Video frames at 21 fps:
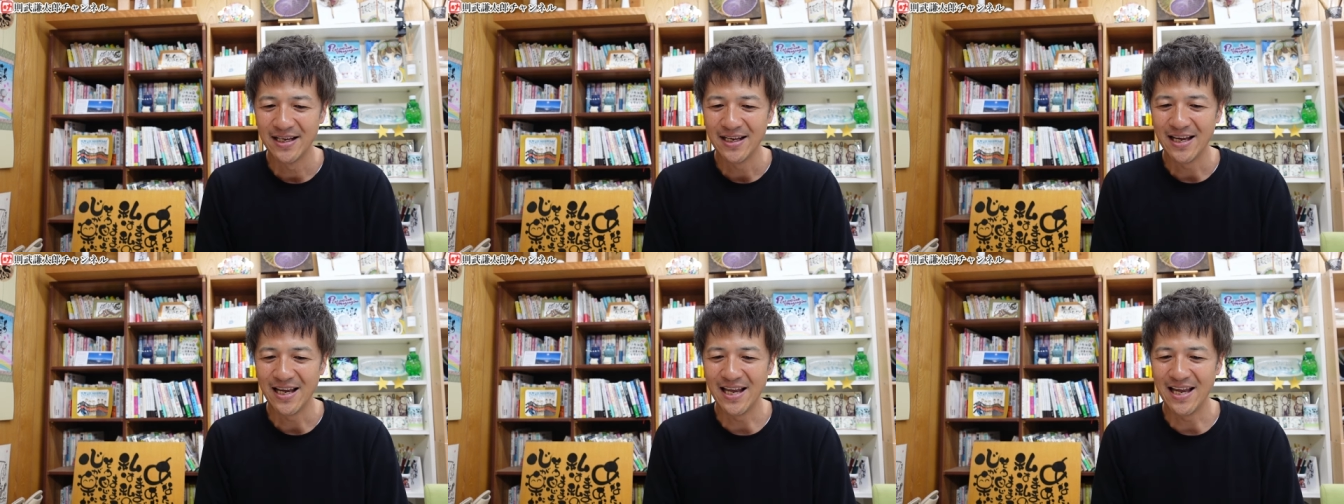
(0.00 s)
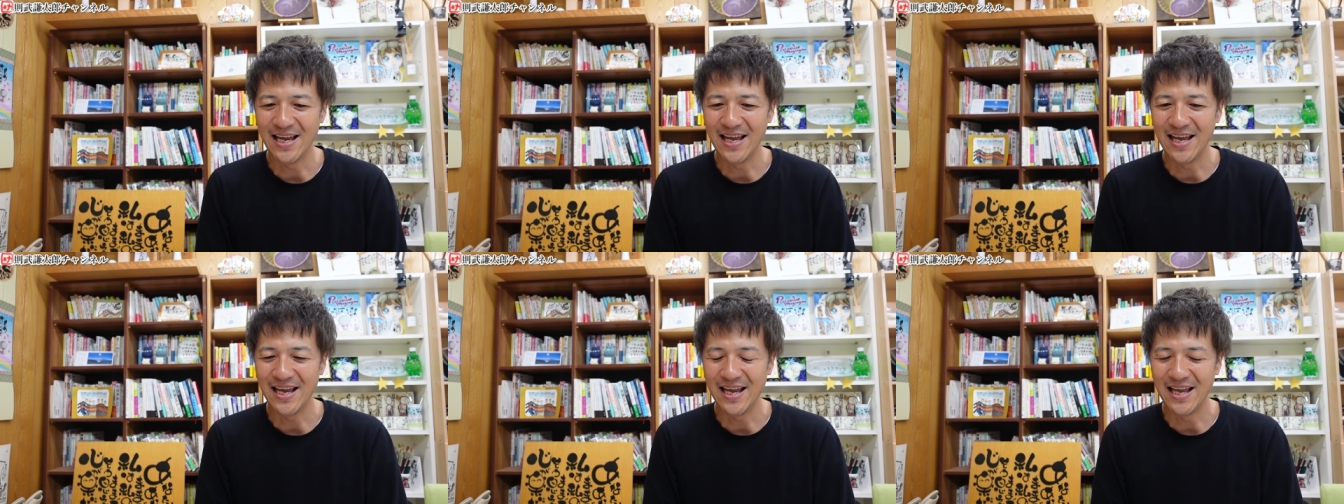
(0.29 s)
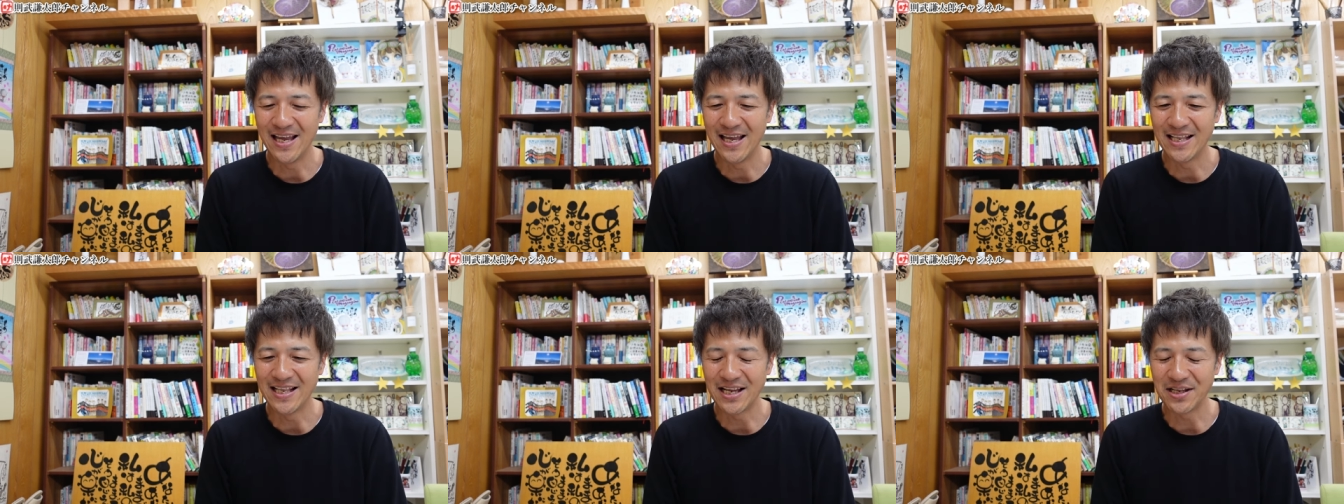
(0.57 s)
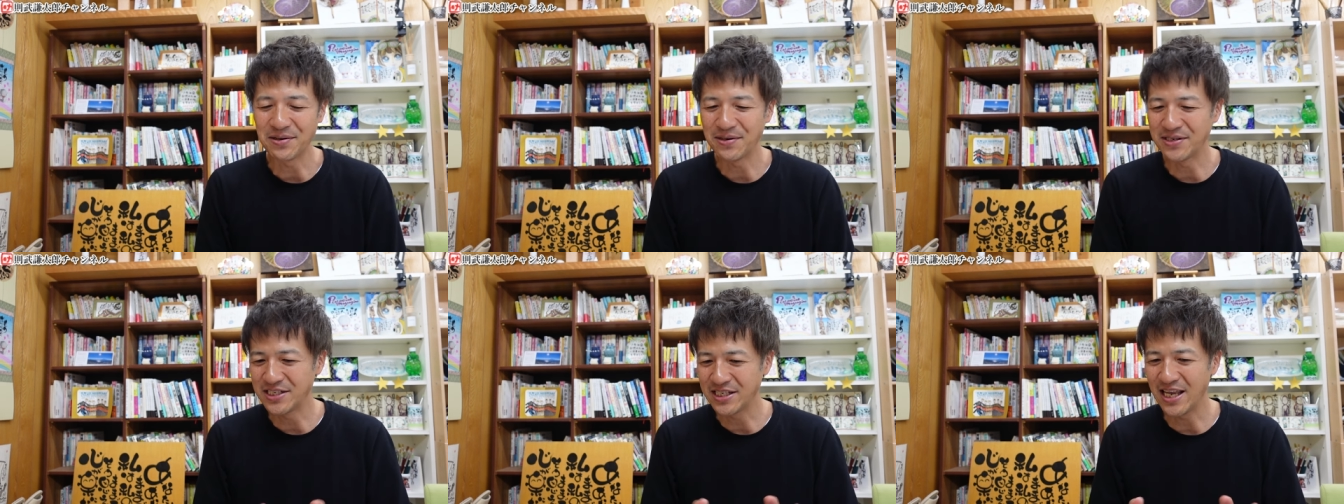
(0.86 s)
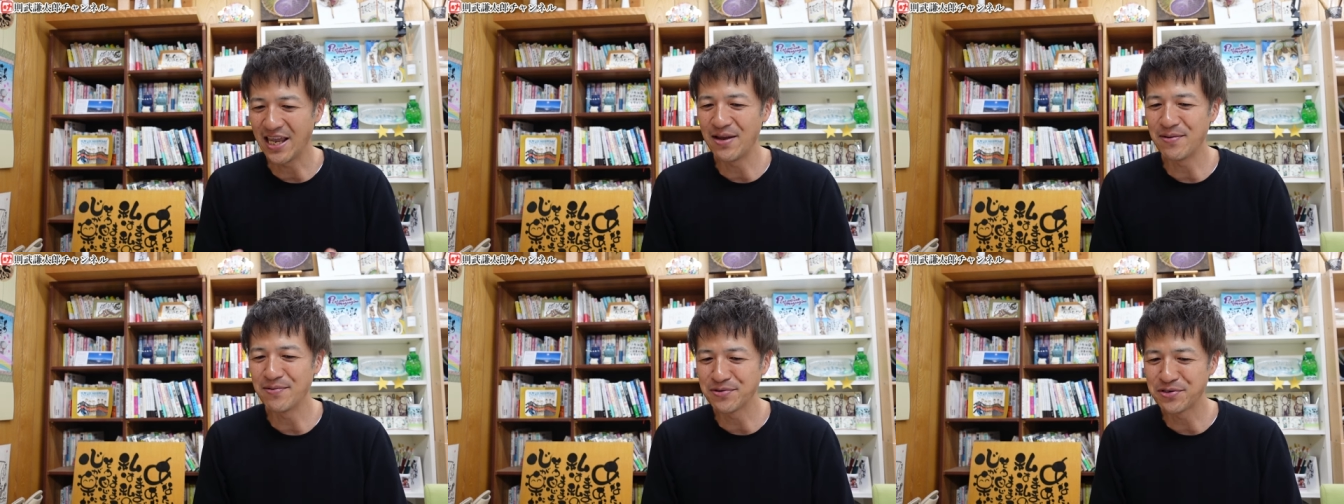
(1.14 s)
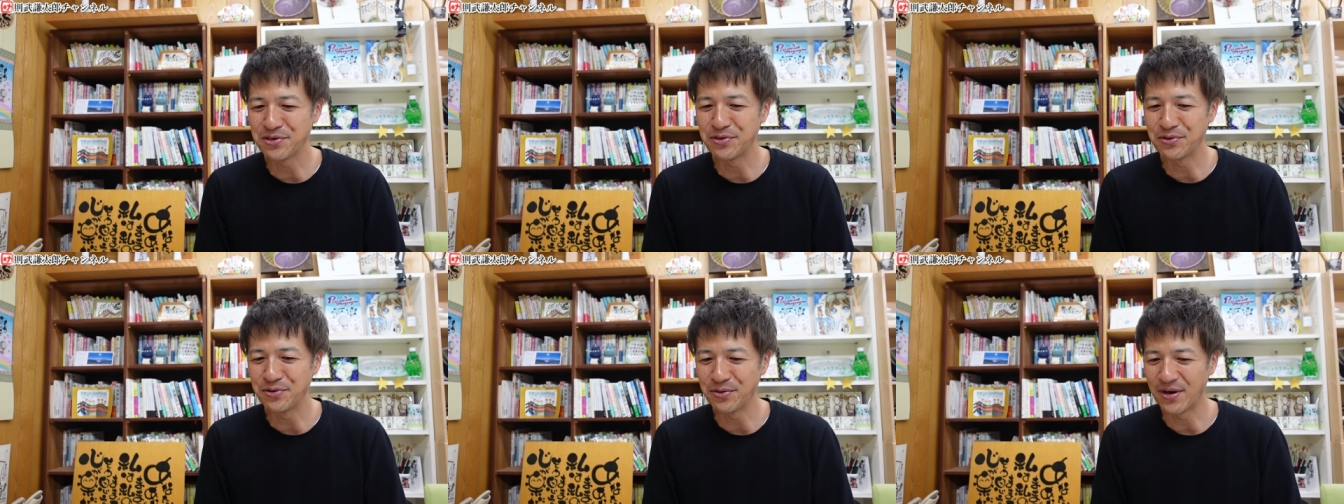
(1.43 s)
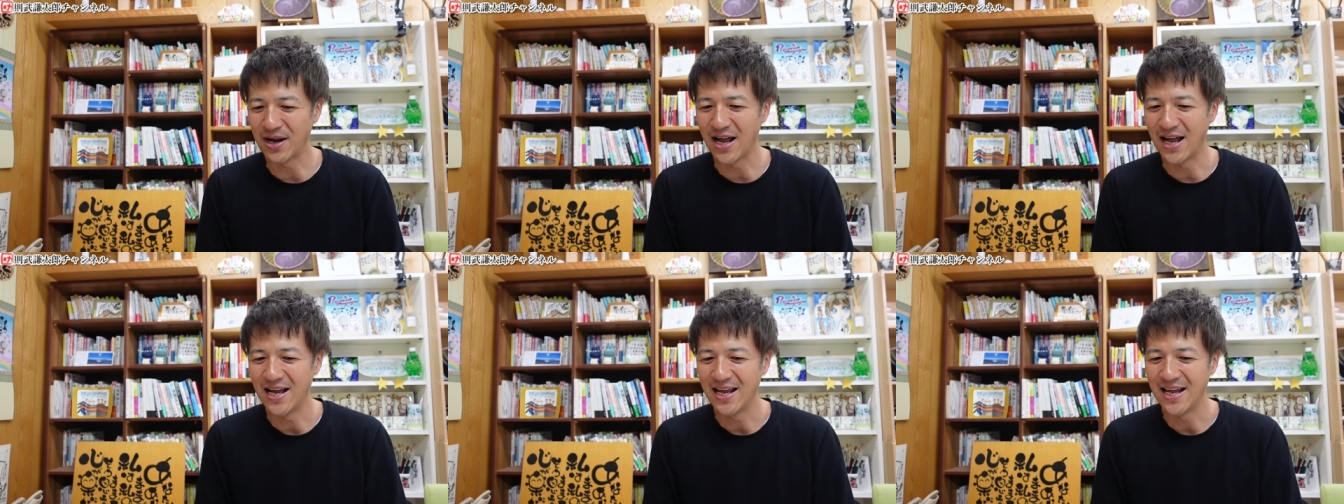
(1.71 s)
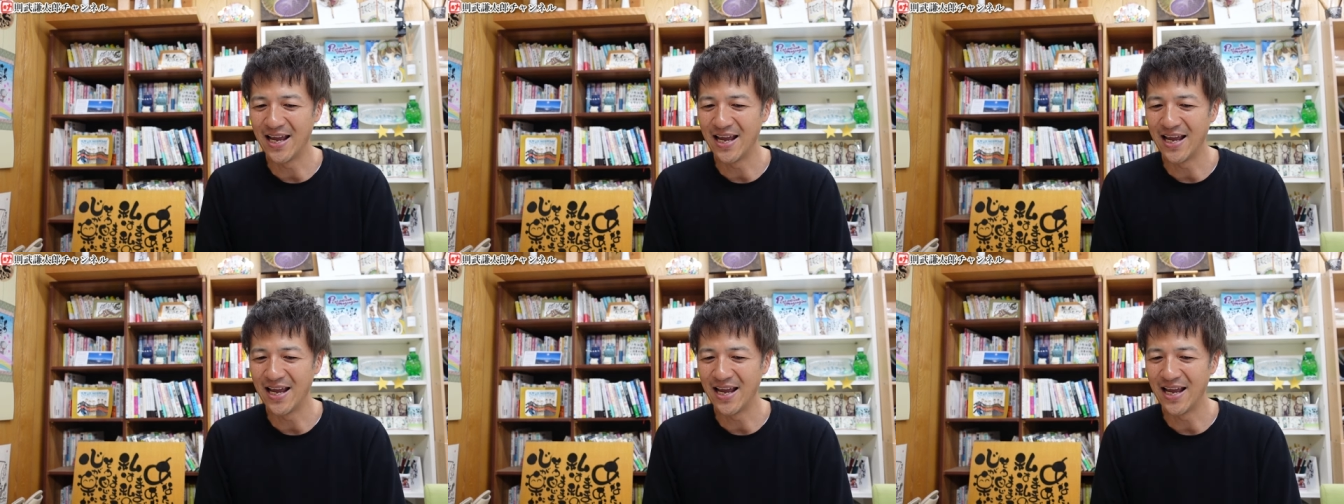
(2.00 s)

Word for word: 例えば治験をするとか、